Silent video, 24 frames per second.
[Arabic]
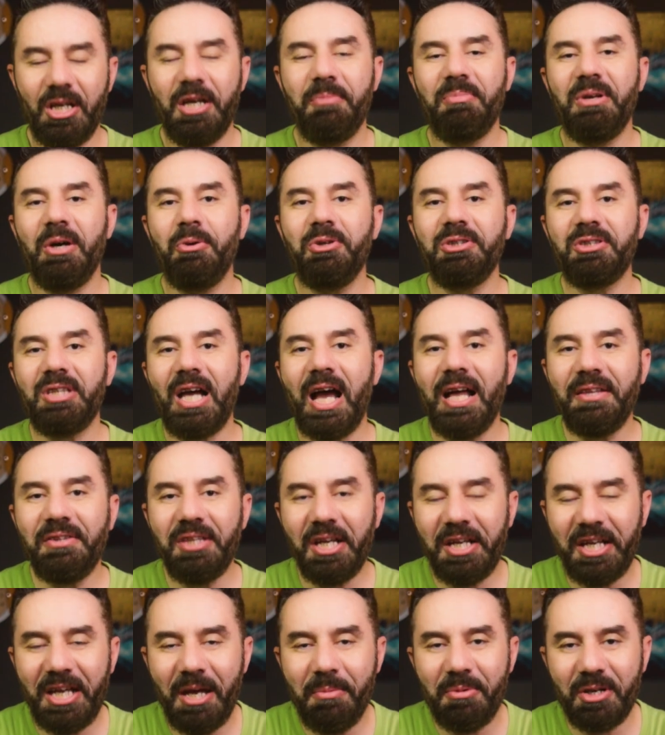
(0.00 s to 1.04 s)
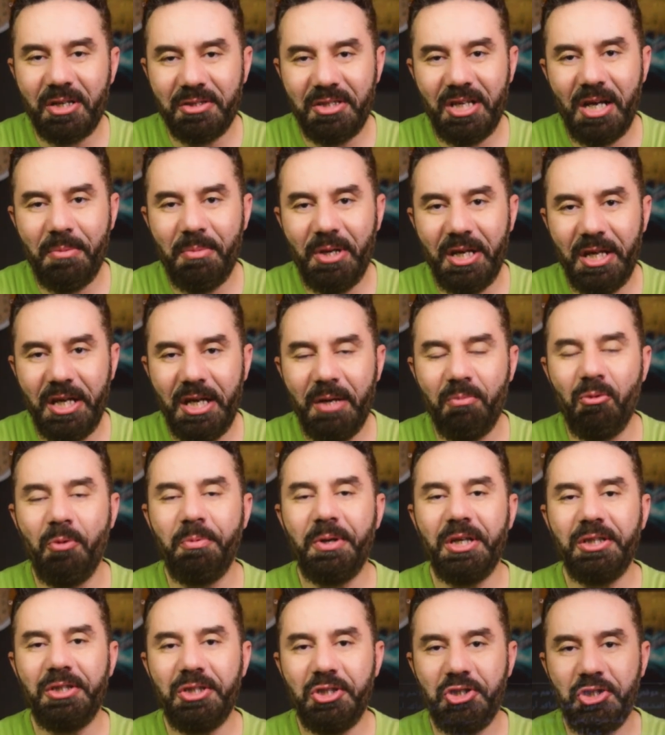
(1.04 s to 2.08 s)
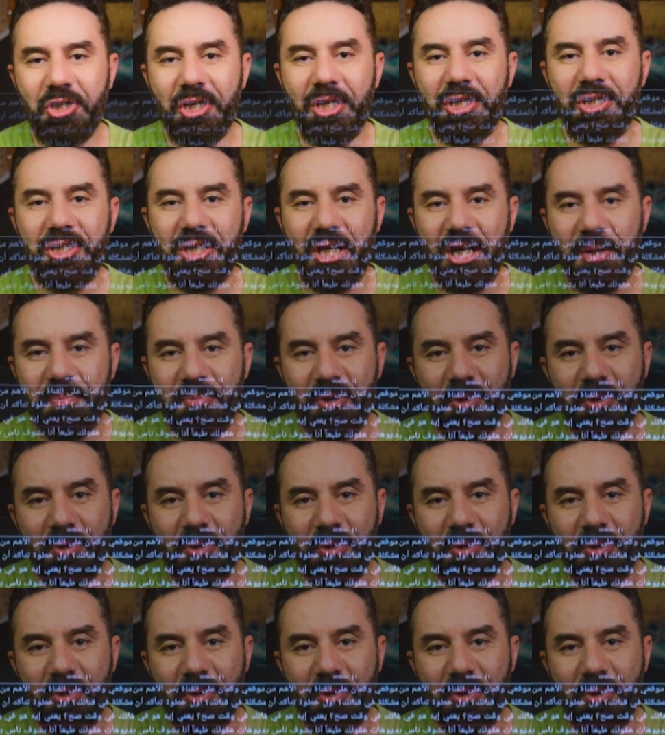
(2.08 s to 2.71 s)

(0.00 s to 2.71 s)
طيب لو انت عندك كاميرا تعمل ايه ممكن تشتري التيلي